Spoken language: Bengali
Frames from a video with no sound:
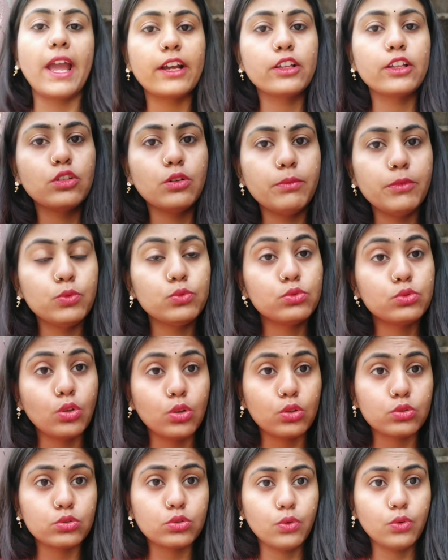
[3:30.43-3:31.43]
একদমই
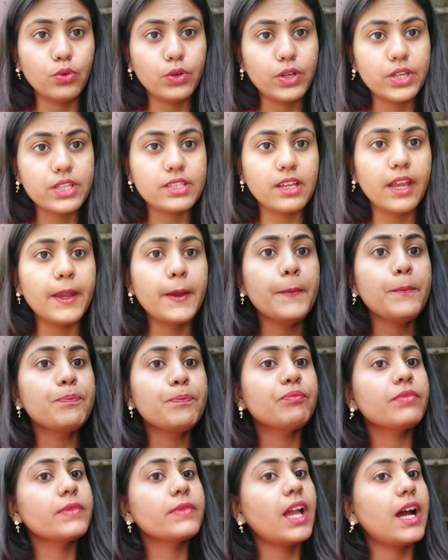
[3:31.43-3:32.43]
উত্তক্ত হয়ে যায়
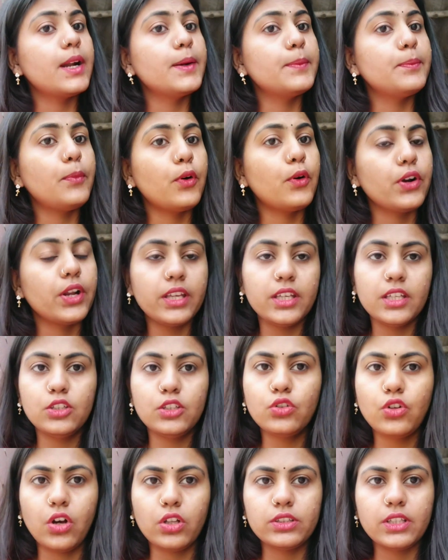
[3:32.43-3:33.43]
তারপরে
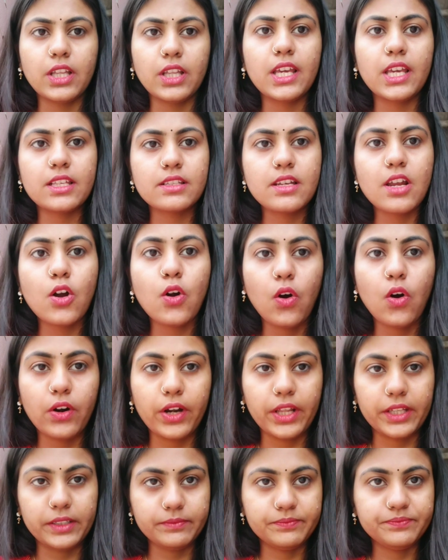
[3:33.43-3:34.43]
কিন্তু রন্দা কেসটা
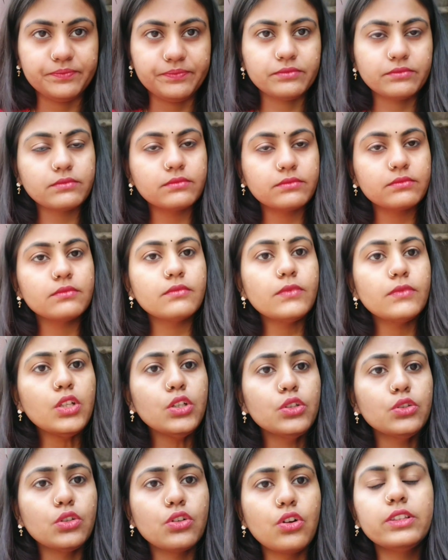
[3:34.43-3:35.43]
করে
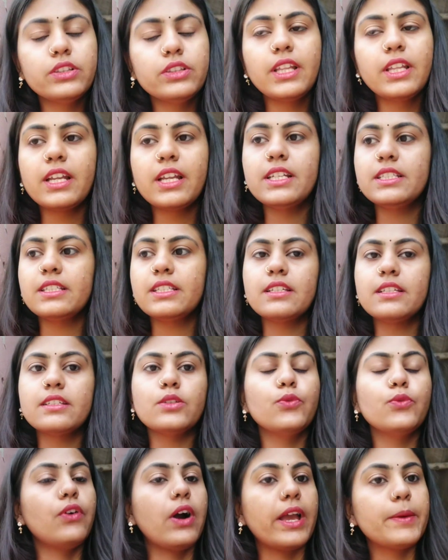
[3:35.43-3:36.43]
তো রন্দা নিজের
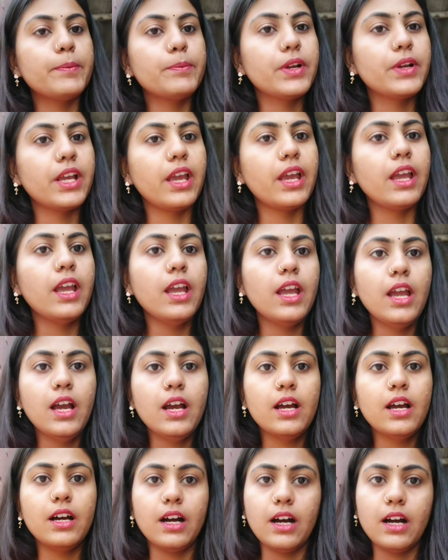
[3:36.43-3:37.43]
ওয়াইফকে
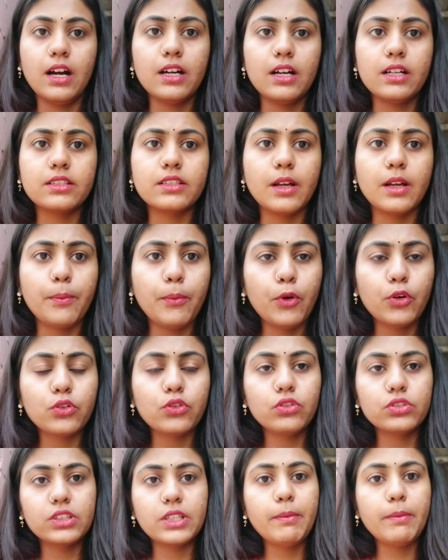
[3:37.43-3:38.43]
সাপোর্ট
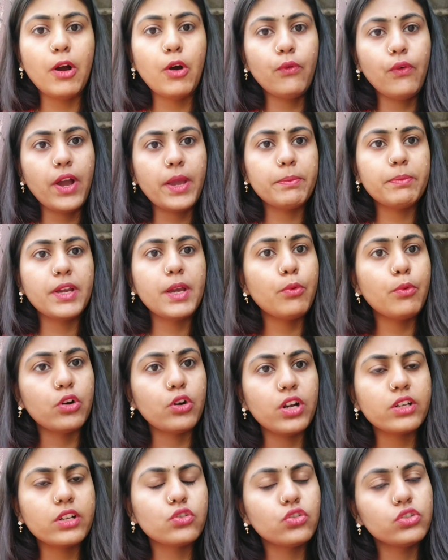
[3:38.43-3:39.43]
করতে বা ওয়াইফকে
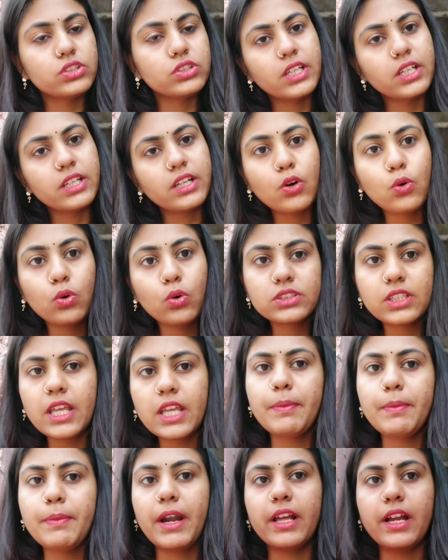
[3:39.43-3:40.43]
প্রোটেক্ট করতে এটা
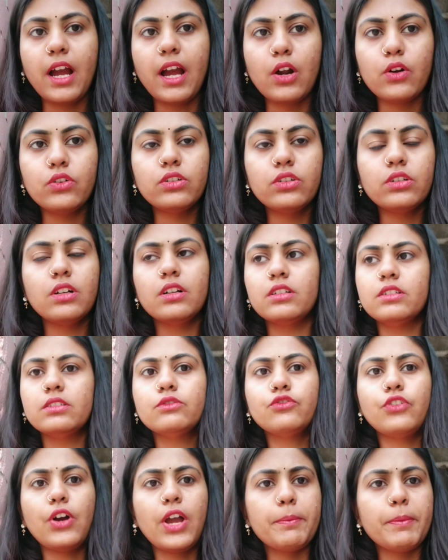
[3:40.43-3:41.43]
করতেই পারে কারণ
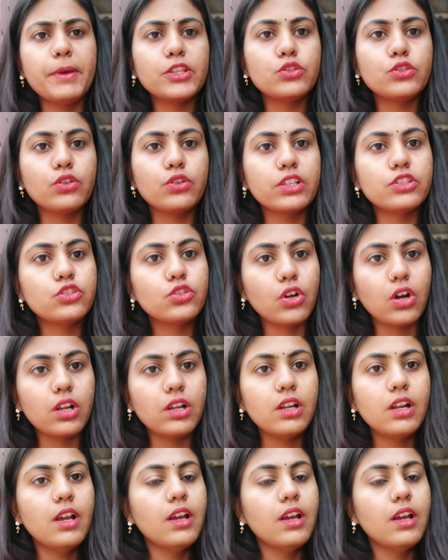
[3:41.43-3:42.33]
ওয়াইফের চোখের জল